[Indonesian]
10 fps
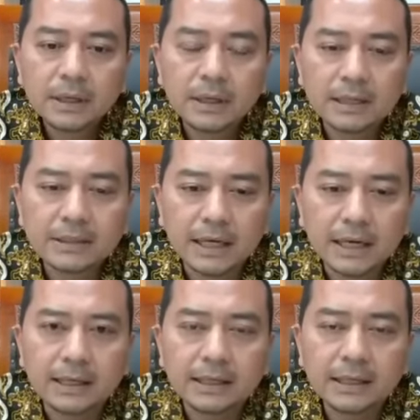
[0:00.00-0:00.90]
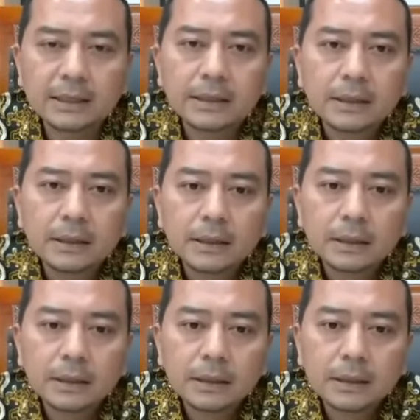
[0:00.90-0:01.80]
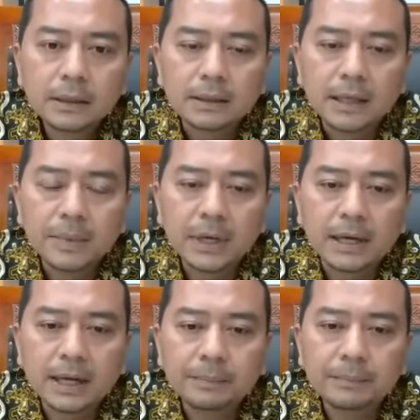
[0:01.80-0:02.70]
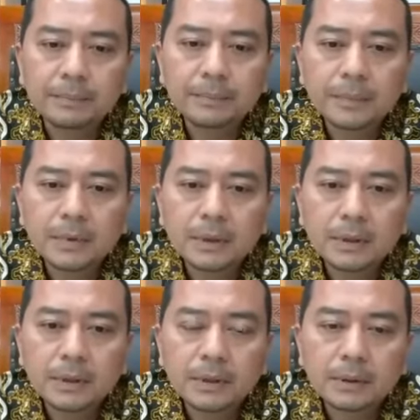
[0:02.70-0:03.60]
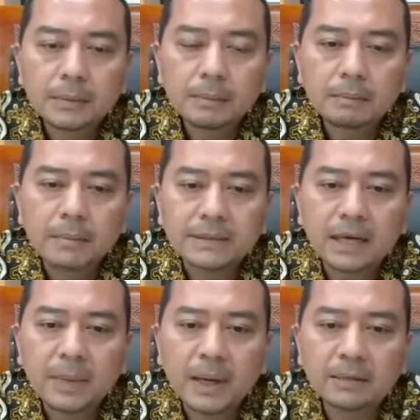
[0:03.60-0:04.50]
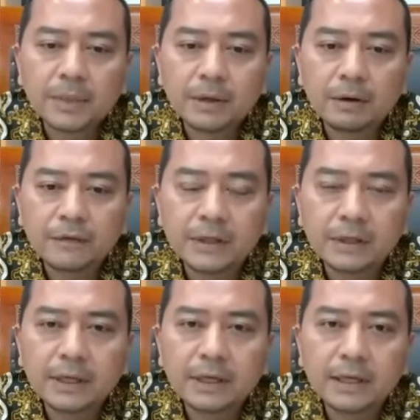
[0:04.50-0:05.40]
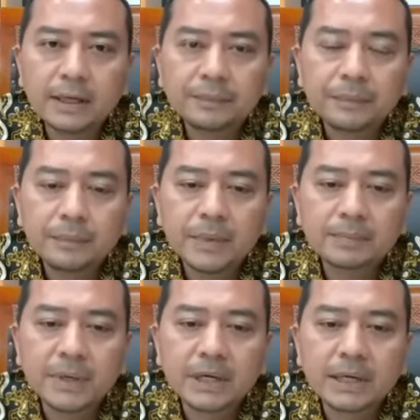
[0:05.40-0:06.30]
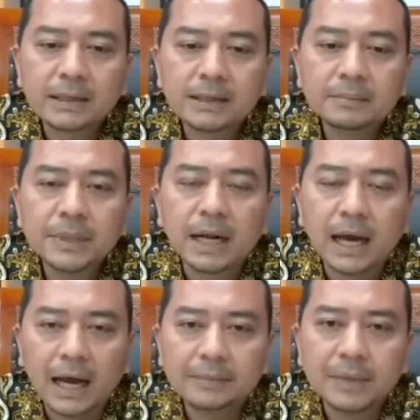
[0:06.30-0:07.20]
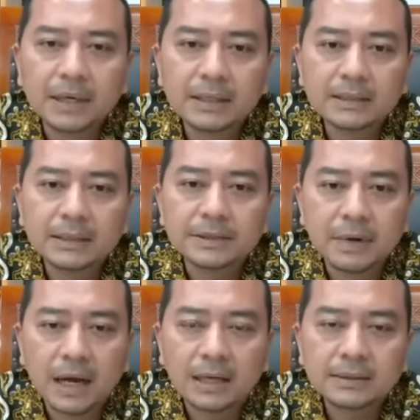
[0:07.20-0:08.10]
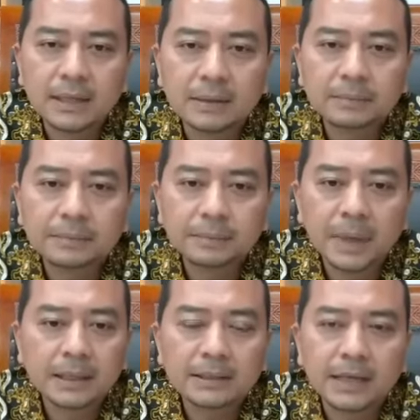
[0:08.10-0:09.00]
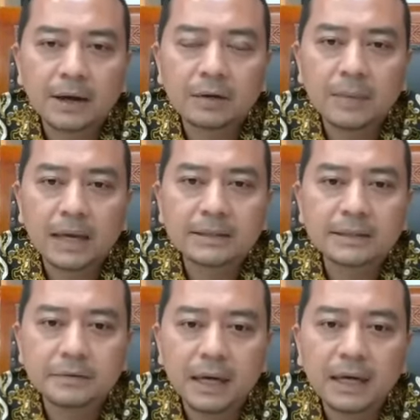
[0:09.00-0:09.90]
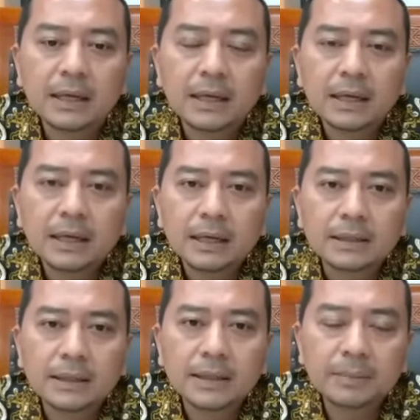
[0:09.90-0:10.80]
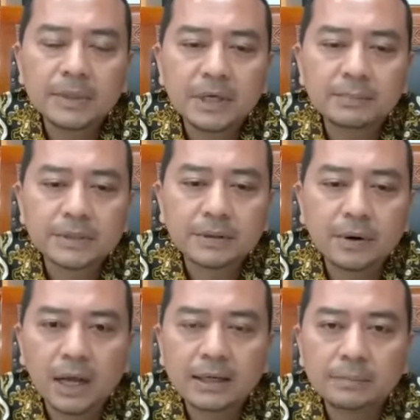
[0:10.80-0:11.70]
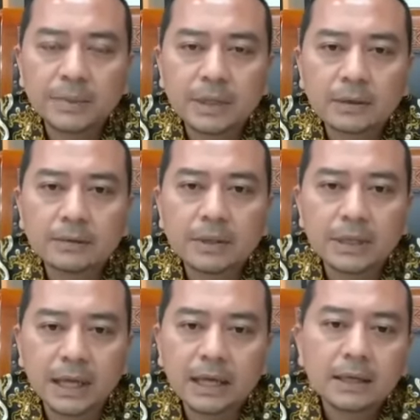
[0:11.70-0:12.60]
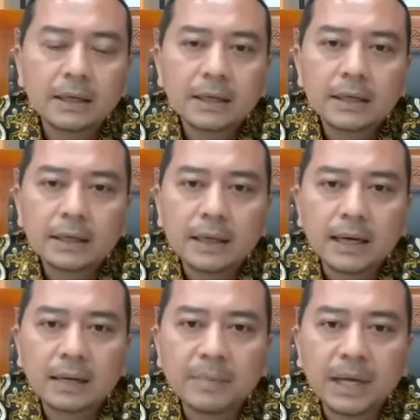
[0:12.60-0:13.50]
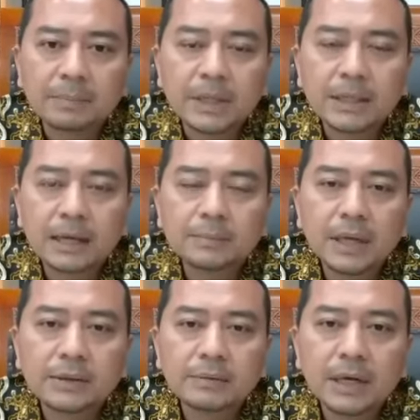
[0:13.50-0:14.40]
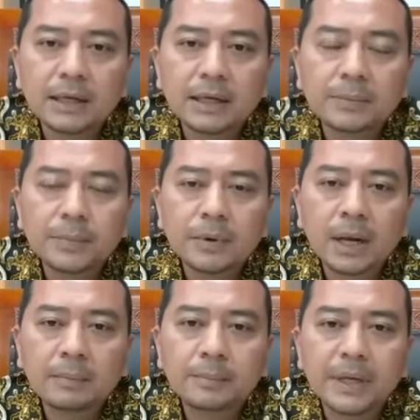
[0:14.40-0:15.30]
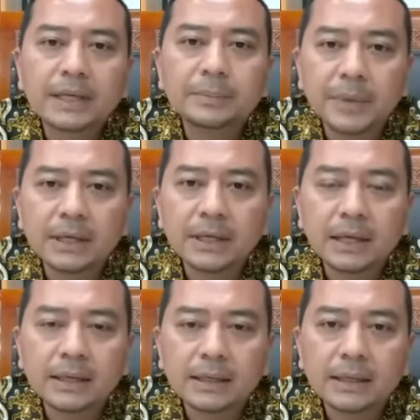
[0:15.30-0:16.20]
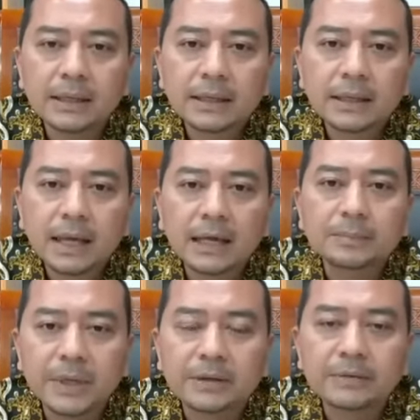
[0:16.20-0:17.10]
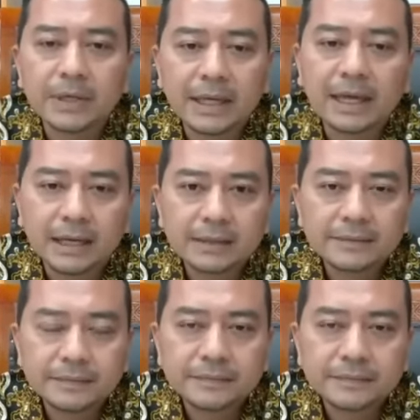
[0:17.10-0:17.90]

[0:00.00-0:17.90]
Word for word: Dengan cara ini, kita berharap masa pandemi COVID ini memberikan kegembiraan bagi siswa dan bagi calon mahasiswa ketika bisa bersekolah dan bisa kuliah karena mendapatkan bantuan dari program PIP dan KIP kuliah.